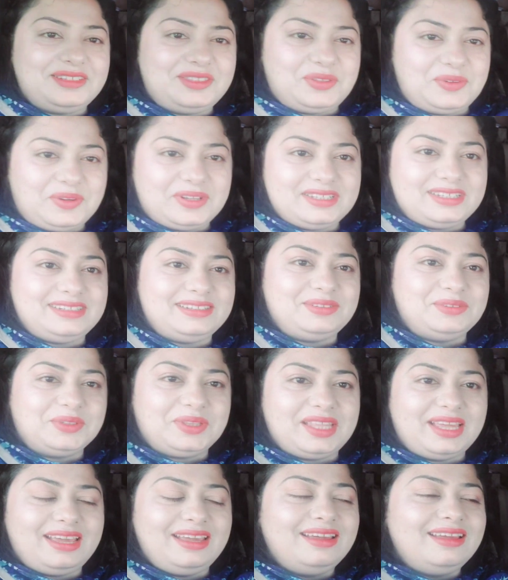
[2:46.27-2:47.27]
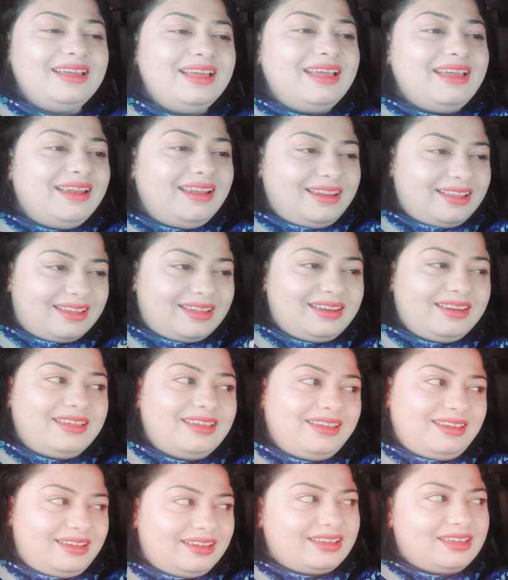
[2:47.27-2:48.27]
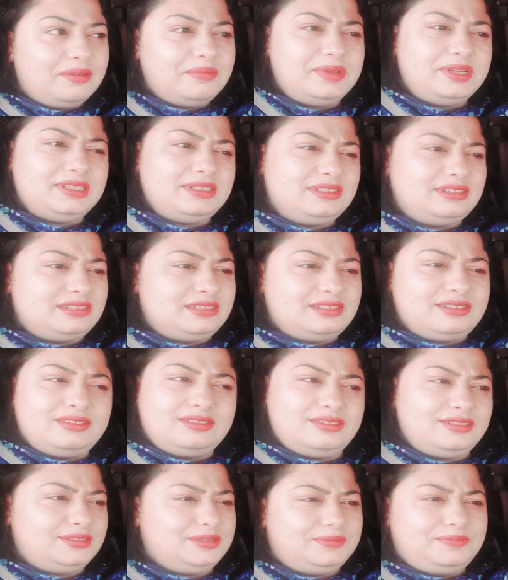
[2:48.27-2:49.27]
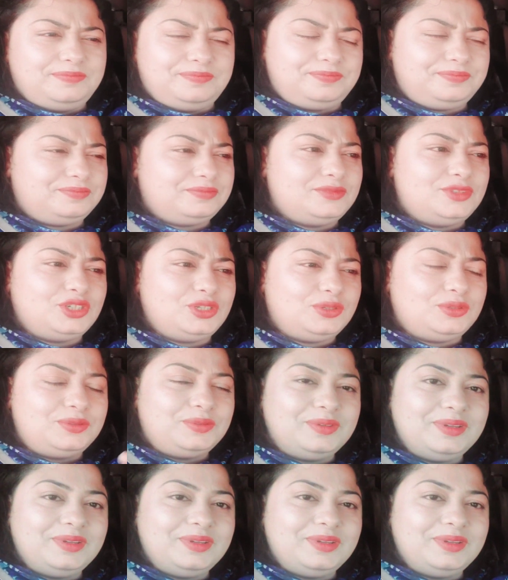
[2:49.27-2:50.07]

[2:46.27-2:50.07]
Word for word: थोड़ा सा होता है लेकिन ये है कि बस चलो